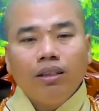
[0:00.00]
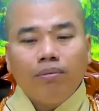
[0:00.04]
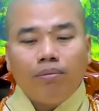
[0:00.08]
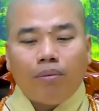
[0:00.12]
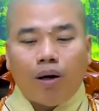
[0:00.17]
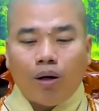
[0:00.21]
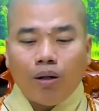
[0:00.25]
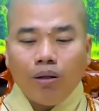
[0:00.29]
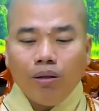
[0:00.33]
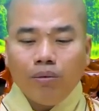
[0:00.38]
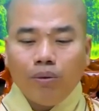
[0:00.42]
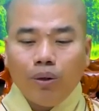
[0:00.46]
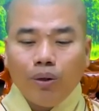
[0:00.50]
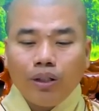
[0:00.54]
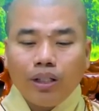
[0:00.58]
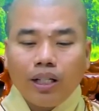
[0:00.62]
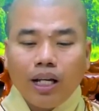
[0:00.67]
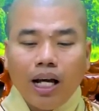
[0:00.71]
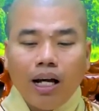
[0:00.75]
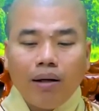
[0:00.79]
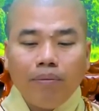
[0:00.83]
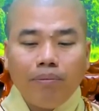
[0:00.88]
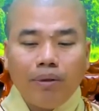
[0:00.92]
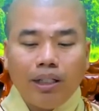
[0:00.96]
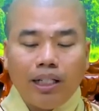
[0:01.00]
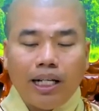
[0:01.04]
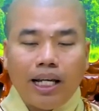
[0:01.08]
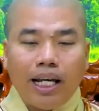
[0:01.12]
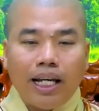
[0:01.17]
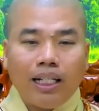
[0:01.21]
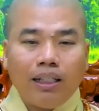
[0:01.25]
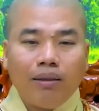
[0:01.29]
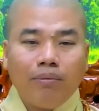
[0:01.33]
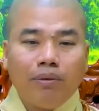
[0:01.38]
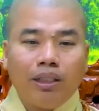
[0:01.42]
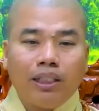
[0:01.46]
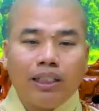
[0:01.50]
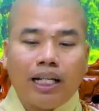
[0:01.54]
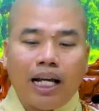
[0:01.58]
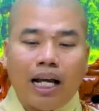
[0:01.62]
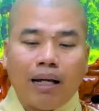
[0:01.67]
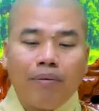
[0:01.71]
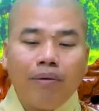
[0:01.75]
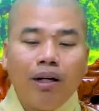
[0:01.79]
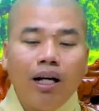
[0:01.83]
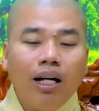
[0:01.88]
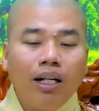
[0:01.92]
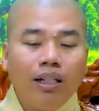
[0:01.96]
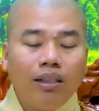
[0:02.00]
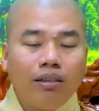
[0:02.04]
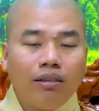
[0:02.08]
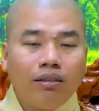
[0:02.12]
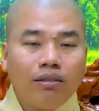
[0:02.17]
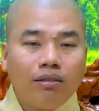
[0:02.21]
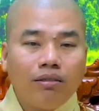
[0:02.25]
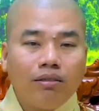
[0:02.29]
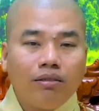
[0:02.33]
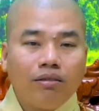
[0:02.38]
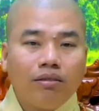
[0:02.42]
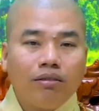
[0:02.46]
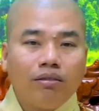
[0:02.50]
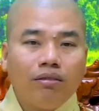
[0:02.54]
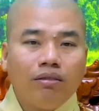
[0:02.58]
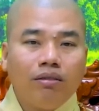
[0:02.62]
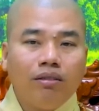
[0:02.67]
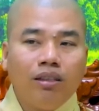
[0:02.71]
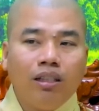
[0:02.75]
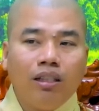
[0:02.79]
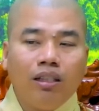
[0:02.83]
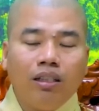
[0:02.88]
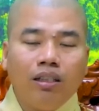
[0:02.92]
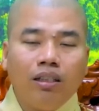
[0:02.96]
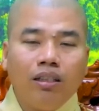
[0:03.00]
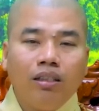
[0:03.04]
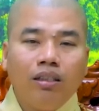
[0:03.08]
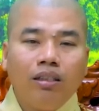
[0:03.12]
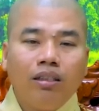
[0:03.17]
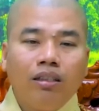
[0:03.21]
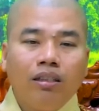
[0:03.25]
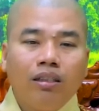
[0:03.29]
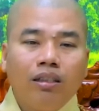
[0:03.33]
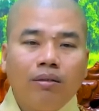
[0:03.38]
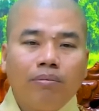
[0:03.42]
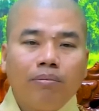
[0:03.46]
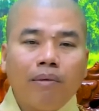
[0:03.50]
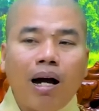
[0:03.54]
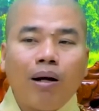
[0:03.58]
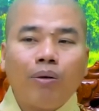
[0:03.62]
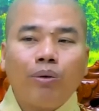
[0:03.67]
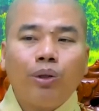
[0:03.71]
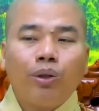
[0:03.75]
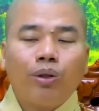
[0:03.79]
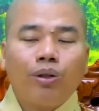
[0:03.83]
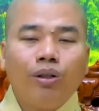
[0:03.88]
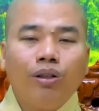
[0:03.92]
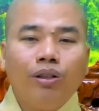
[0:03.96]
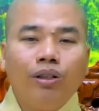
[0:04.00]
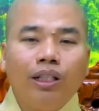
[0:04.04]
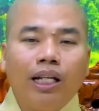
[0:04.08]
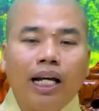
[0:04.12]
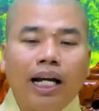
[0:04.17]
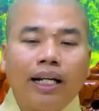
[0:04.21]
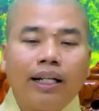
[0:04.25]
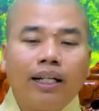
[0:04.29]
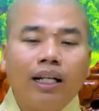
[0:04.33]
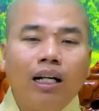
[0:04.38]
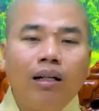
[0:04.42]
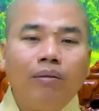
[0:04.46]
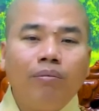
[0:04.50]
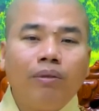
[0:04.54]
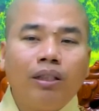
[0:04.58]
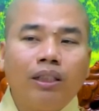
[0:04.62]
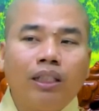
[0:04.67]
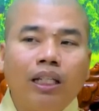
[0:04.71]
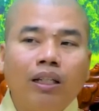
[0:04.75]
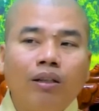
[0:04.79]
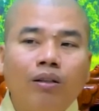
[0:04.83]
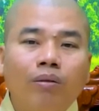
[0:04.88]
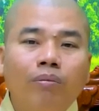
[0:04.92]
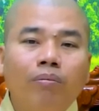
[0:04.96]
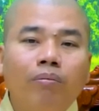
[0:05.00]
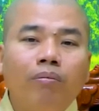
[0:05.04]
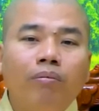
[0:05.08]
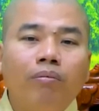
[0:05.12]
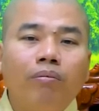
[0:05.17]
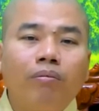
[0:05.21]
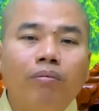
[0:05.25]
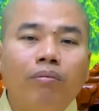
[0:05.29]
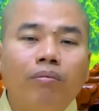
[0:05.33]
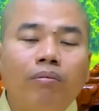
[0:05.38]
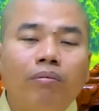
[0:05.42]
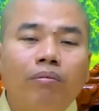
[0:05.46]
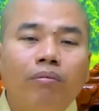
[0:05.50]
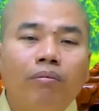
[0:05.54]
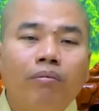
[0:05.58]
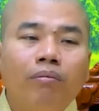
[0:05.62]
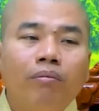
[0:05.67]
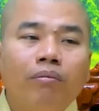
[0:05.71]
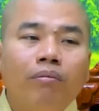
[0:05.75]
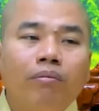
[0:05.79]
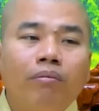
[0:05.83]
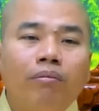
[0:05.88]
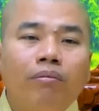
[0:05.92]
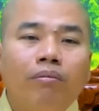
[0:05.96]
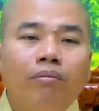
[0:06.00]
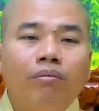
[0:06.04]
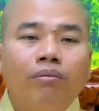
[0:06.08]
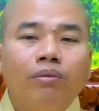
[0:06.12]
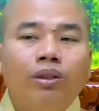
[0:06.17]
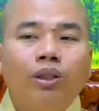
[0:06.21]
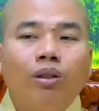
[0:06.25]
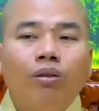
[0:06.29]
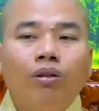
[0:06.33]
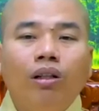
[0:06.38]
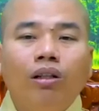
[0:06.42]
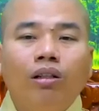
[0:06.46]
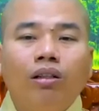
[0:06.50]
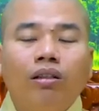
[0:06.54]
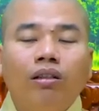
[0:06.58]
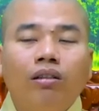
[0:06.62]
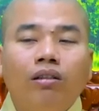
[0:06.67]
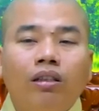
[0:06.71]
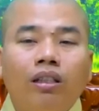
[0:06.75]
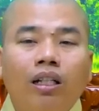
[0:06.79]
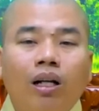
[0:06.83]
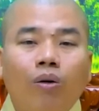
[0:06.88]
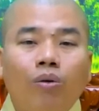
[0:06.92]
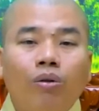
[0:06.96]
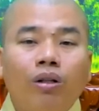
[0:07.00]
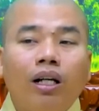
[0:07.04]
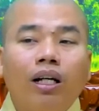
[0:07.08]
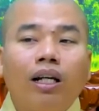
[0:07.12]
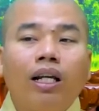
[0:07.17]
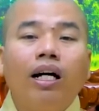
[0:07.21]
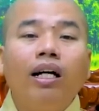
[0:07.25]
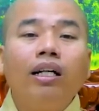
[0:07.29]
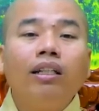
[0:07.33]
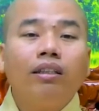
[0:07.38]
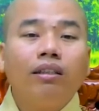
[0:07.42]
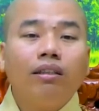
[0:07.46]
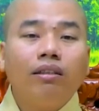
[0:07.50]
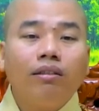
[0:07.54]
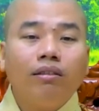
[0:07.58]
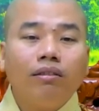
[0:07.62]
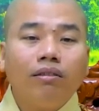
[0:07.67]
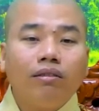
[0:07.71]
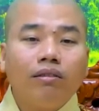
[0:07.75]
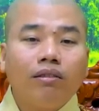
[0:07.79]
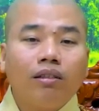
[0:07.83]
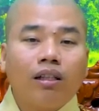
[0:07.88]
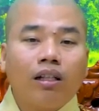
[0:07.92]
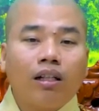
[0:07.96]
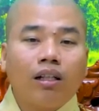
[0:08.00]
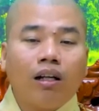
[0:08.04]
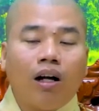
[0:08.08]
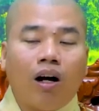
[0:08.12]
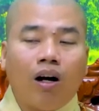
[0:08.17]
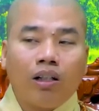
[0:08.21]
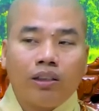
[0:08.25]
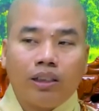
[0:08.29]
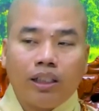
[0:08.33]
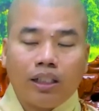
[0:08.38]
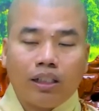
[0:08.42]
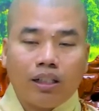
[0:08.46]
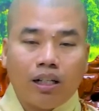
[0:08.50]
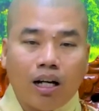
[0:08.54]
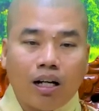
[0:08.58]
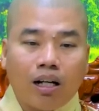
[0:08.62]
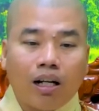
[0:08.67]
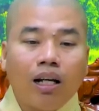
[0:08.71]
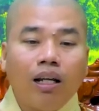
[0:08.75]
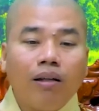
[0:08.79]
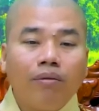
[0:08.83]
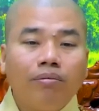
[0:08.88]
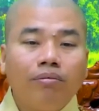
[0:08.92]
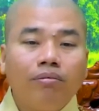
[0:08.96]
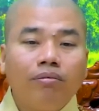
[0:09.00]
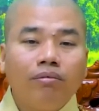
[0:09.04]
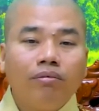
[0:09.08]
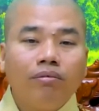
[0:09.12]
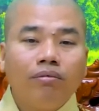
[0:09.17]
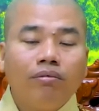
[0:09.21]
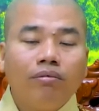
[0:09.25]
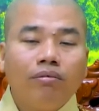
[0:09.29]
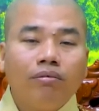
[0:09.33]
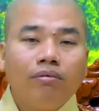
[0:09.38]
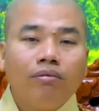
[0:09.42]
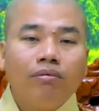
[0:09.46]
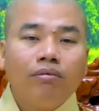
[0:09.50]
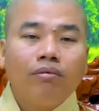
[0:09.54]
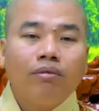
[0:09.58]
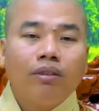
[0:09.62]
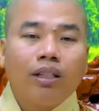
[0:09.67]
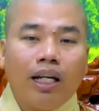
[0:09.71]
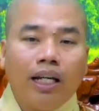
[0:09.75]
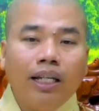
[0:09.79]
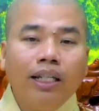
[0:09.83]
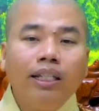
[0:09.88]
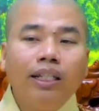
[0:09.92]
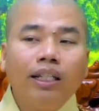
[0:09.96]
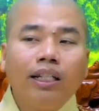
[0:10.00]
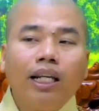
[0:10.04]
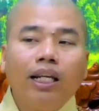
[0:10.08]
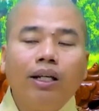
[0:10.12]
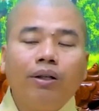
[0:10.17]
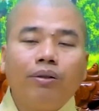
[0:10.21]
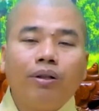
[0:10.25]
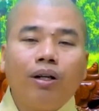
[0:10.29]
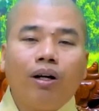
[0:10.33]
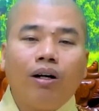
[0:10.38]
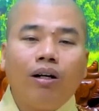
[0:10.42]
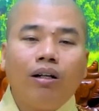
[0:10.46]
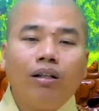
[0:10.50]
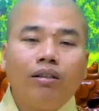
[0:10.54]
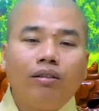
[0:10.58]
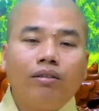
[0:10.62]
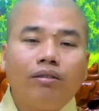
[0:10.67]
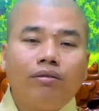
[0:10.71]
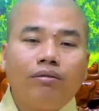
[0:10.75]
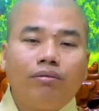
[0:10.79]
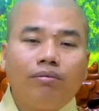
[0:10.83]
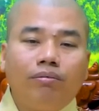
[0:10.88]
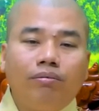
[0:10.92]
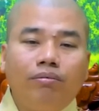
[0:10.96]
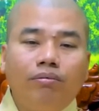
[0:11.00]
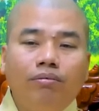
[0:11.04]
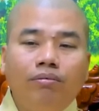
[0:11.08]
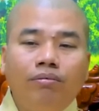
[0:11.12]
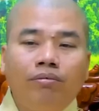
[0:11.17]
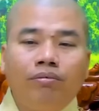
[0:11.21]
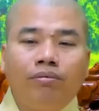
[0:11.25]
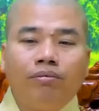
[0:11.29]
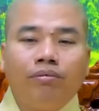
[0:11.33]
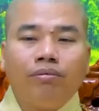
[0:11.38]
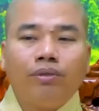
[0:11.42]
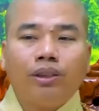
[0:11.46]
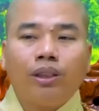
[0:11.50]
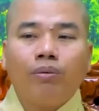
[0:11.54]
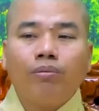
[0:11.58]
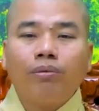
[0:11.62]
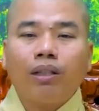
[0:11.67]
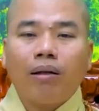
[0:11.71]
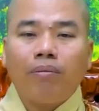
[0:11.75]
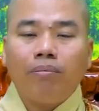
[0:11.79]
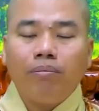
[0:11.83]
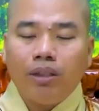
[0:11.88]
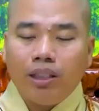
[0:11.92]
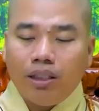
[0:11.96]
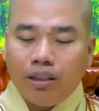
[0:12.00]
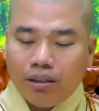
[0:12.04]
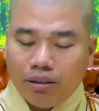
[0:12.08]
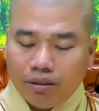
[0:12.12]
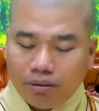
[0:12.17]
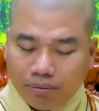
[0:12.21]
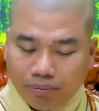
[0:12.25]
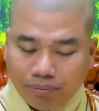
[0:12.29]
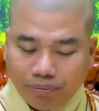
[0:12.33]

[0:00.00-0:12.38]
mỗi một buổi cơm mình ăn mình cảm ơn gì bao nhiêu con người ăn cơm mà chỉ có số lượng người nấu rất là ít họ sẽ cực lắm nghĩ những điều đó trong tâm mình